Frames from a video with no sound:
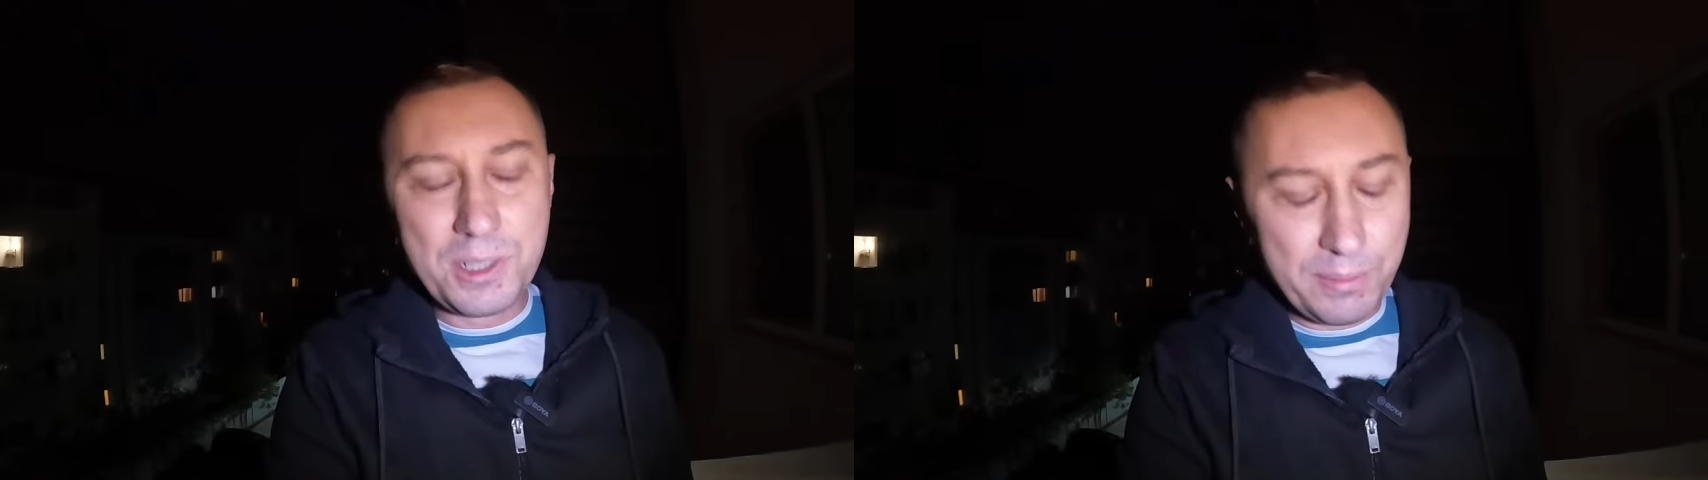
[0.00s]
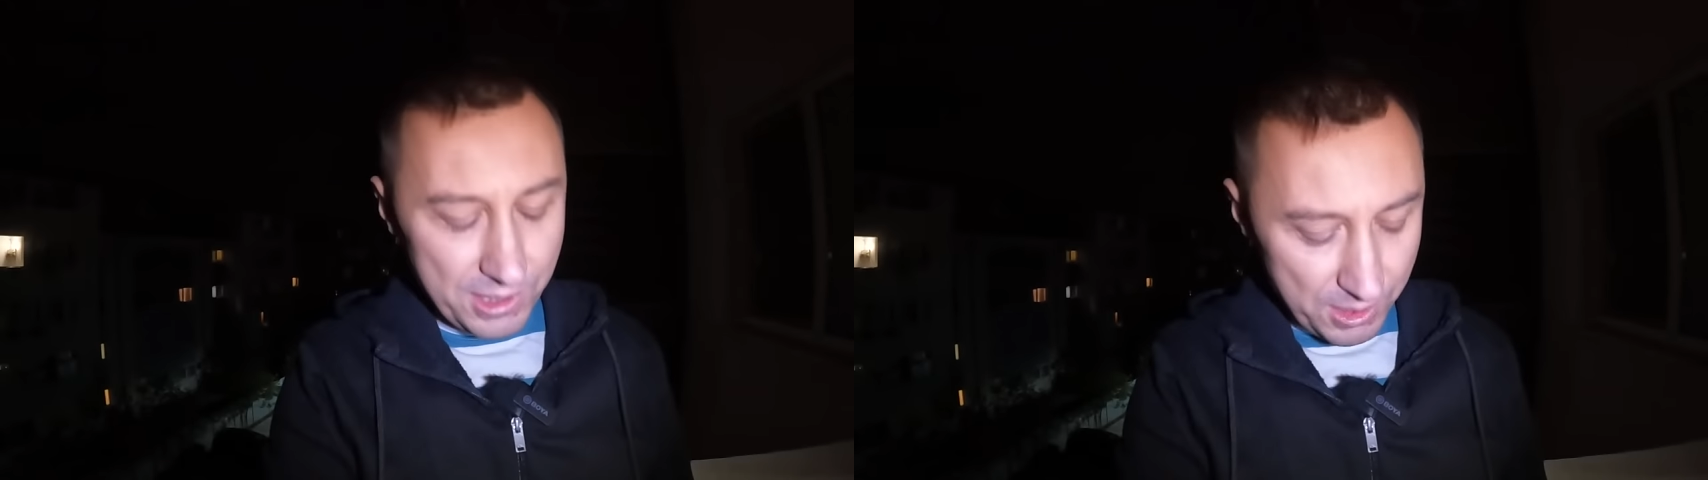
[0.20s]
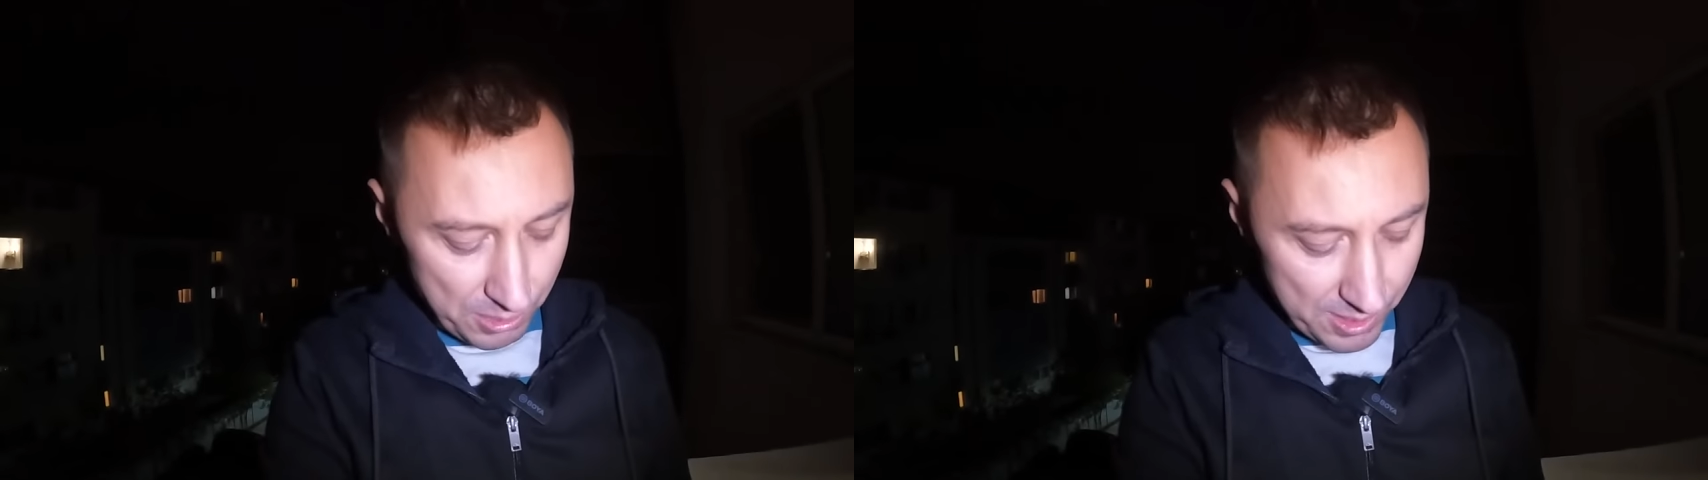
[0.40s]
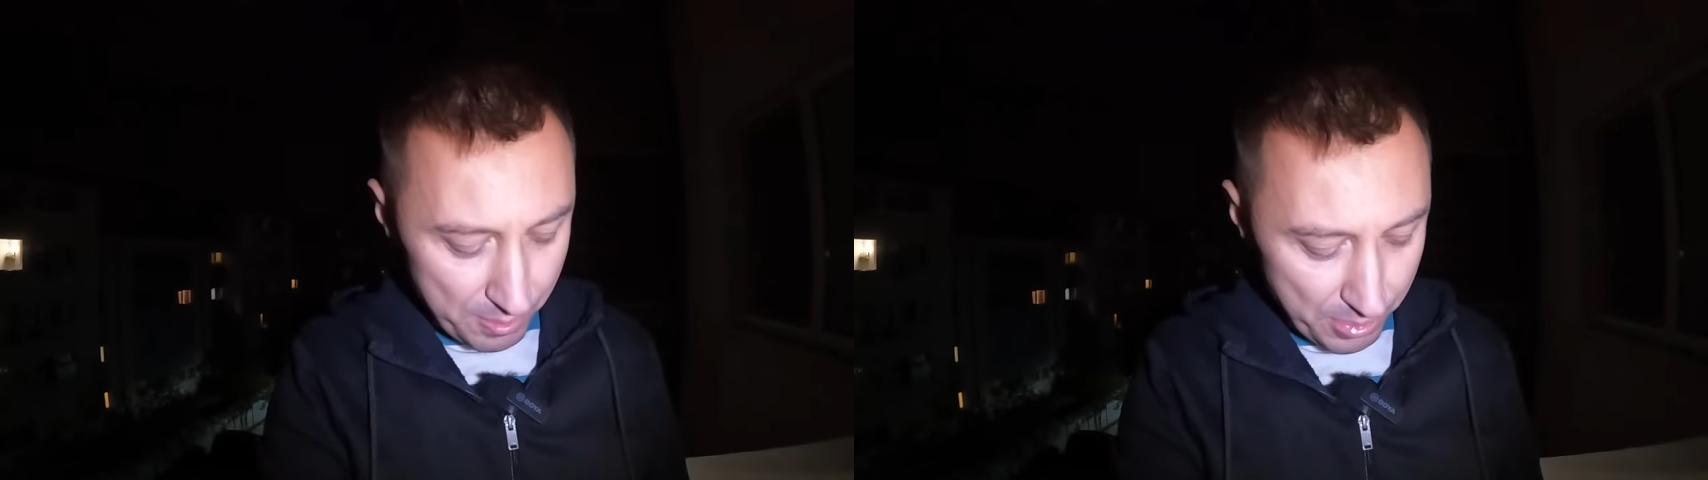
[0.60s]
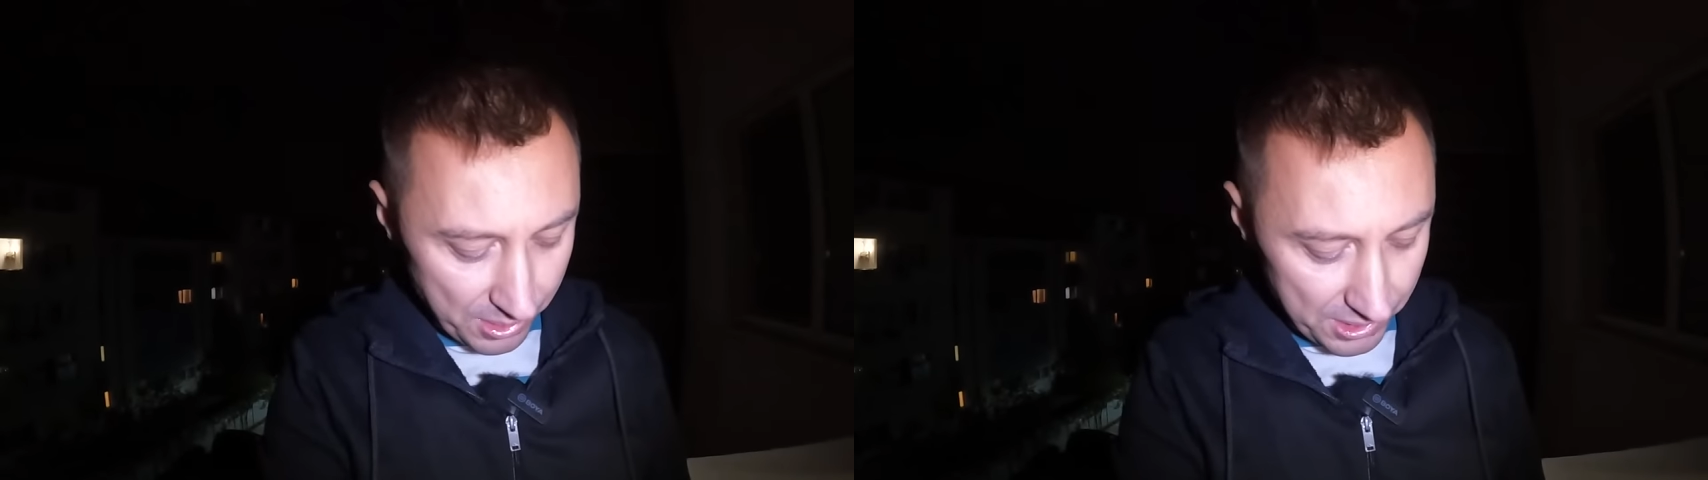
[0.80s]
osoba, że była
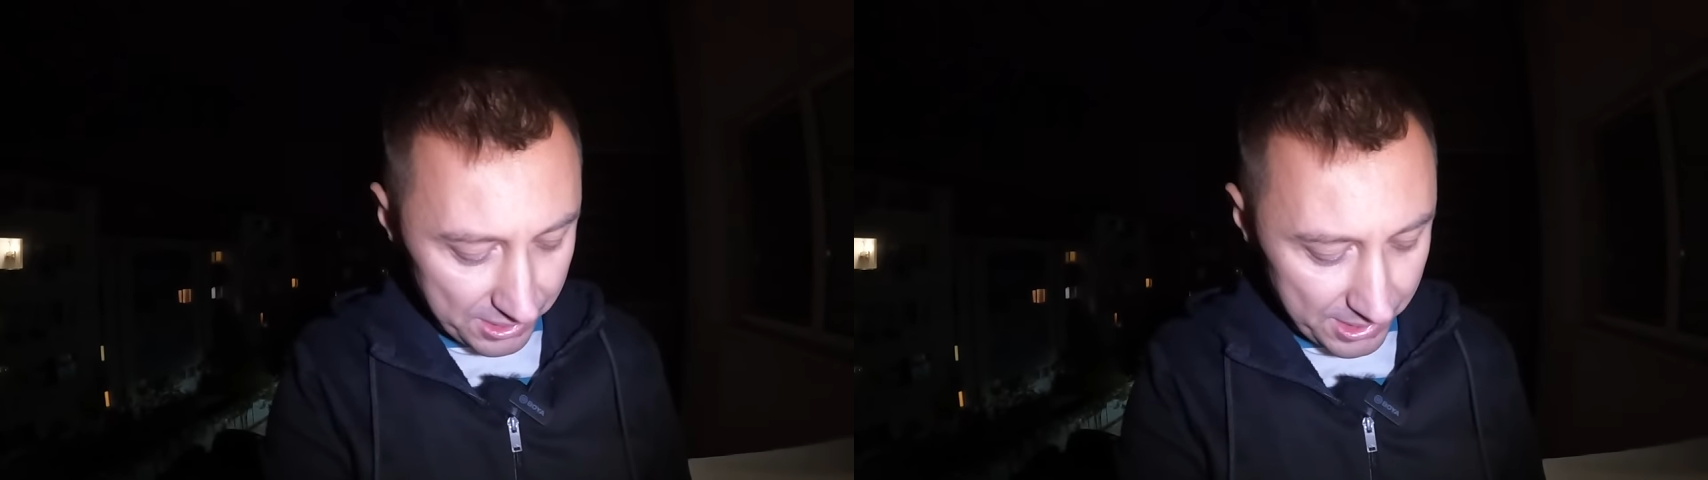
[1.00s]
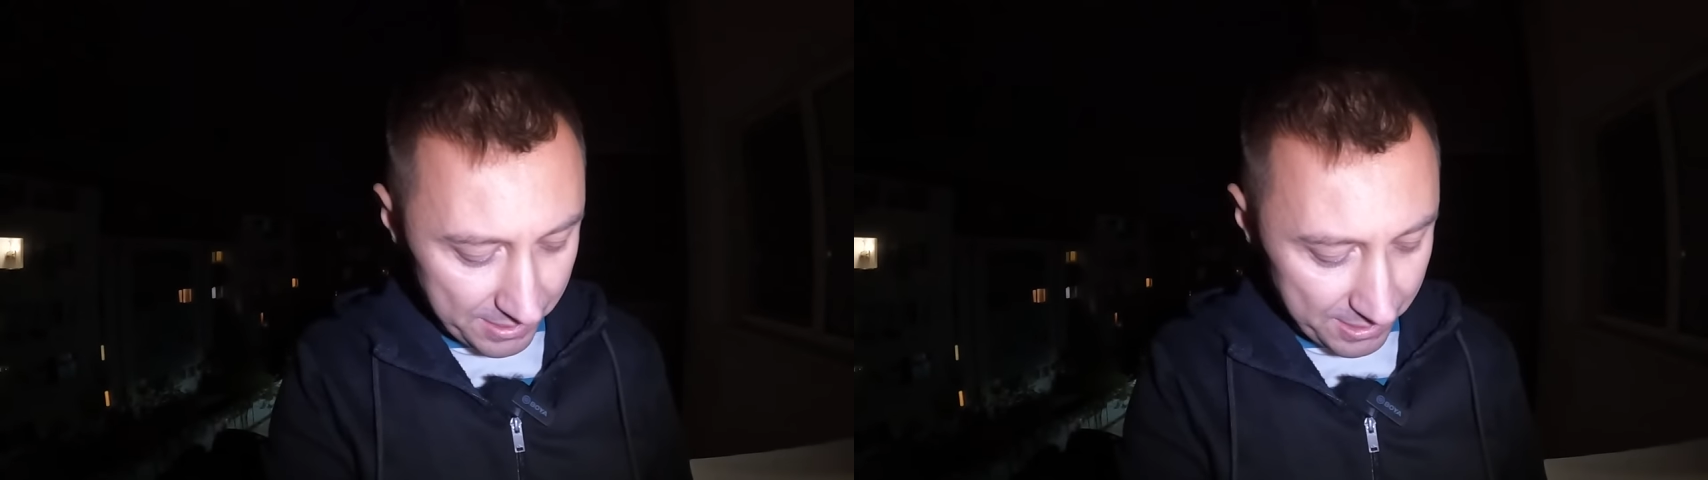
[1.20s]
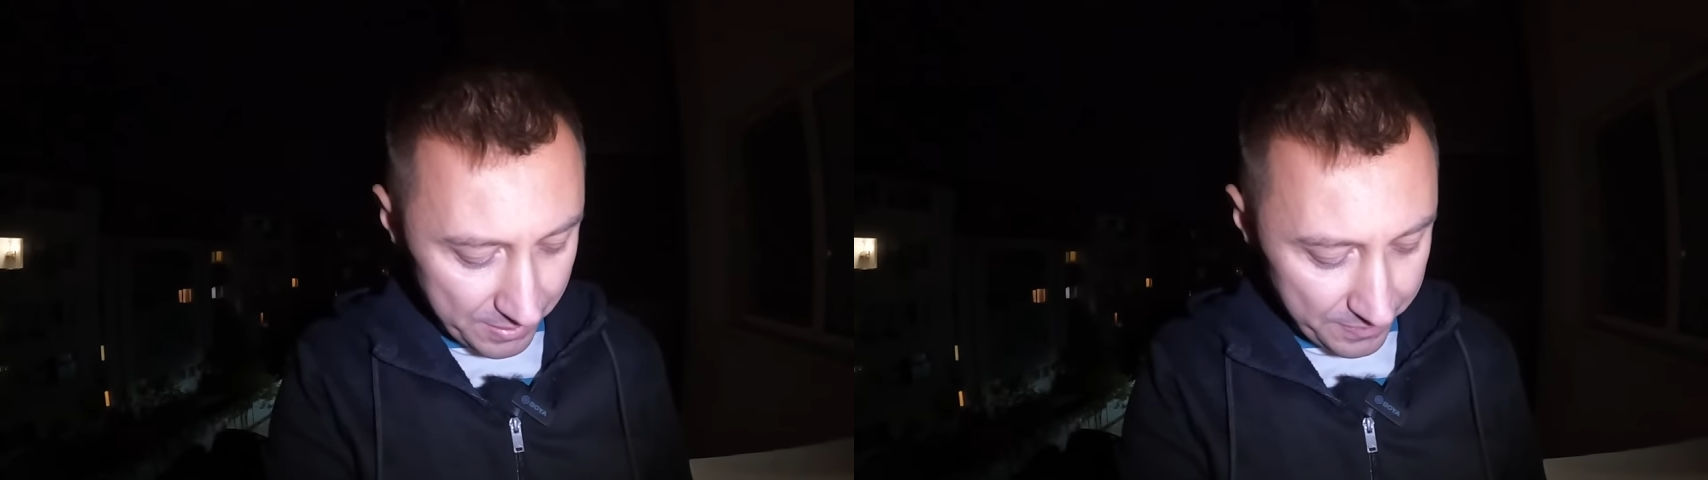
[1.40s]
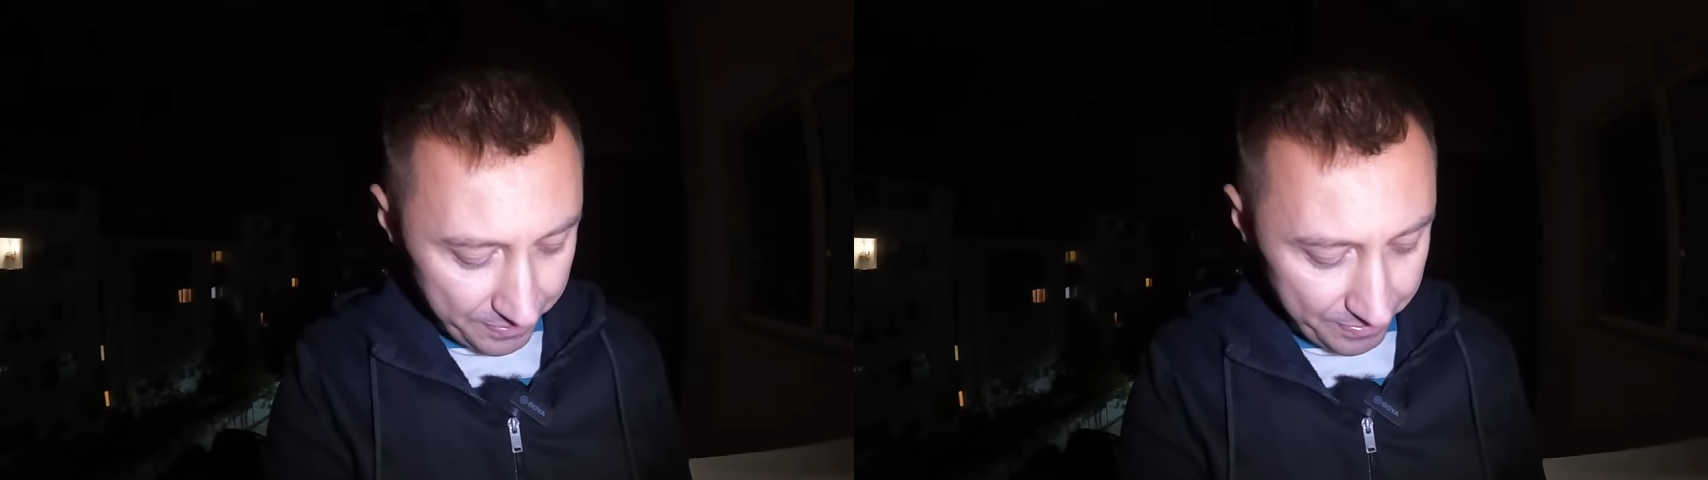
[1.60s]
poglądowo